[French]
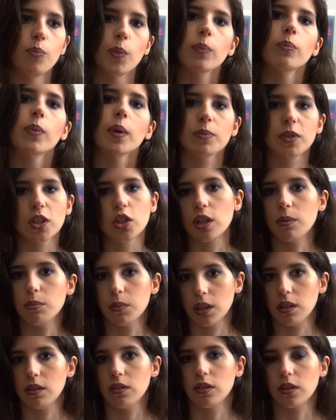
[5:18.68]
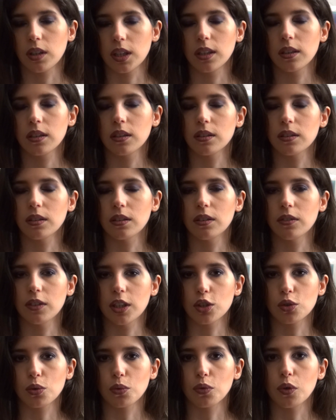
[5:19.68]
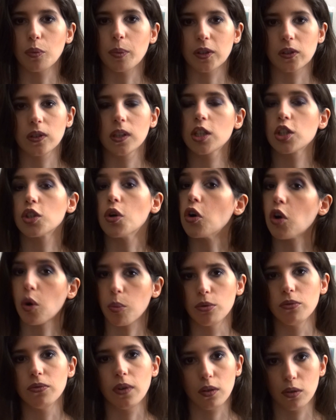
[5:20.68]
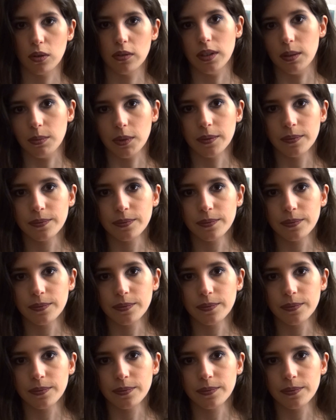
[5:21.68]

Même, même si j'aime bien euh, Ring, euh, voilà, je trouve que le personnage est encore plus fort que le film.